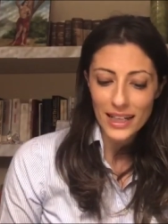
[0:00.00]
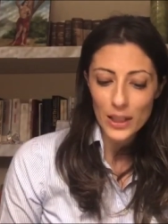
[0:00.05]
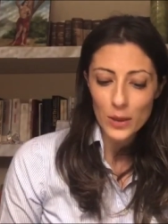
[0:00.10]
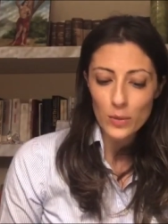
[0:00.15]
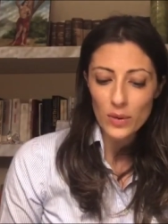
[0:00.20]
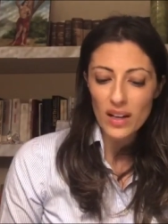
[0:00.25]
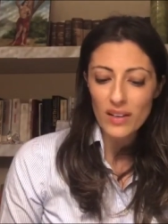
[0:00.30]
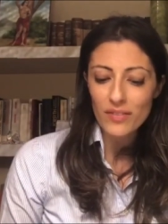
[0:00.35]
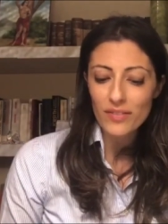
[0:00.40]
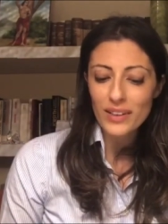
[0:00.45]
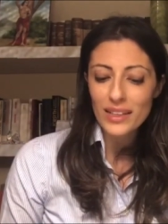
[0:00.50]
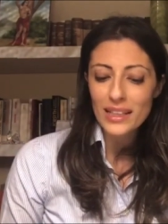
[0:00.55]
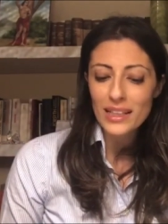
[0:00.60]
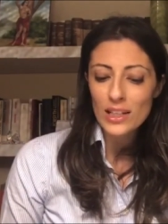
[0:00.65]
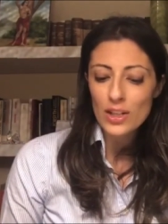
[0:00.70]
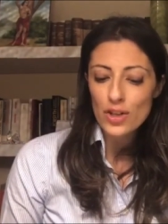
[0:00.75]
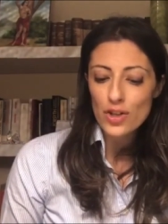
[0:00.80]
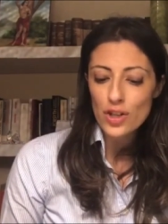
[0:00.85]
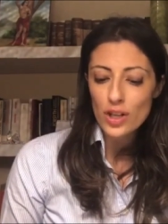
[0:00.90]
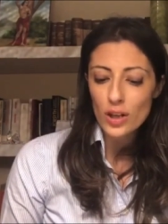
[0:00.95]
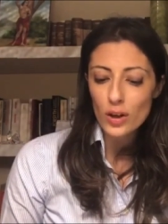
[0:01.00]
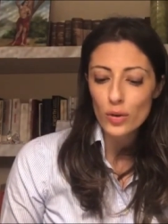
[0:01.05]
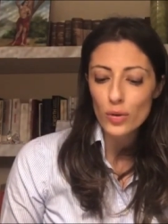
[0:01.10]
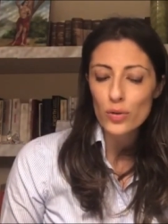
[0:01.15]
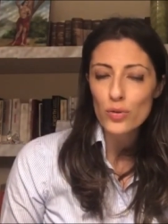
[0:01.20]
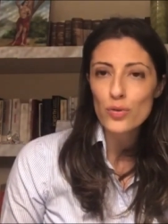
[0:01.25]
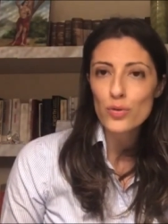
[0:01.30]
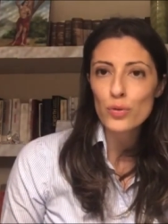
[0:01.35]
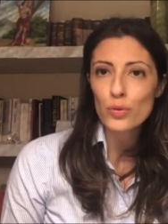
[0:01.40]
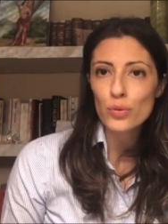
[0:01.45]
in una felice
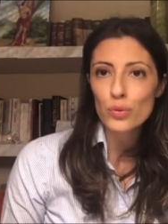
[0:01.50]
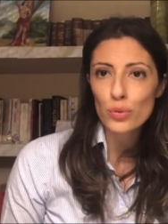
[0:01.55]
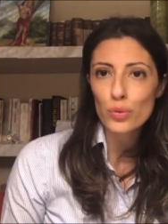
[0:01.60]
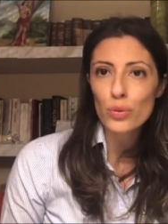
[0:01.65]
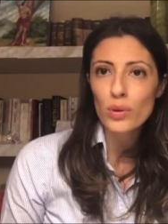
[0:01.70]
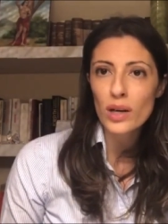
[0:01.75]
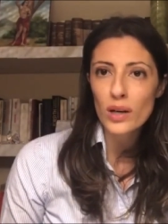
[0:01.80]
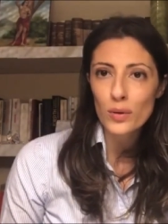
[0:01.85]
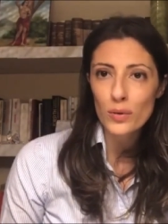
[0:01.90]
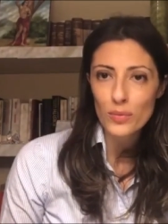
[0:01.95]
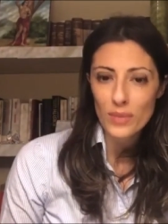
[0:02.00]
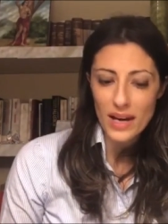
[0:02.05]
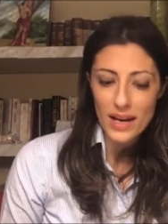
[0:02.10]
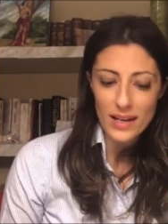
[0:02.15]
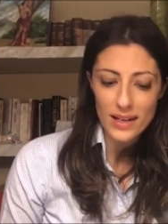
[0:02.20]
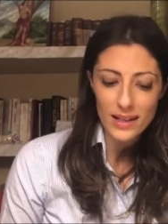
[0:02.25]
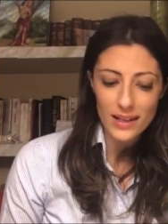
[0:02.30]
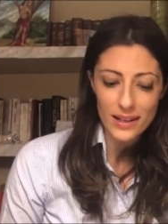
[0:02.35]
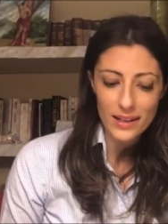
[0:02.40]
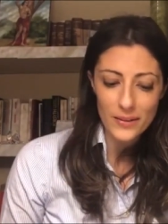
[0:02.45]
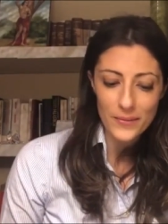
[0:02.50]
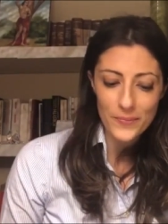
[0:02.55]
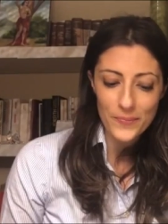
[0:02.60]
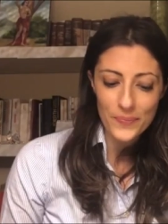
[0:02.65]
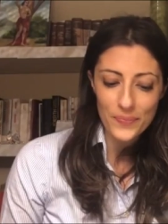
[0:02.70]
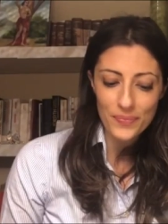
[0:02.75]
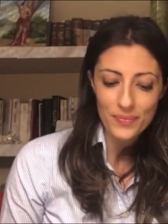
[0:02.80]
congiuntura numerica.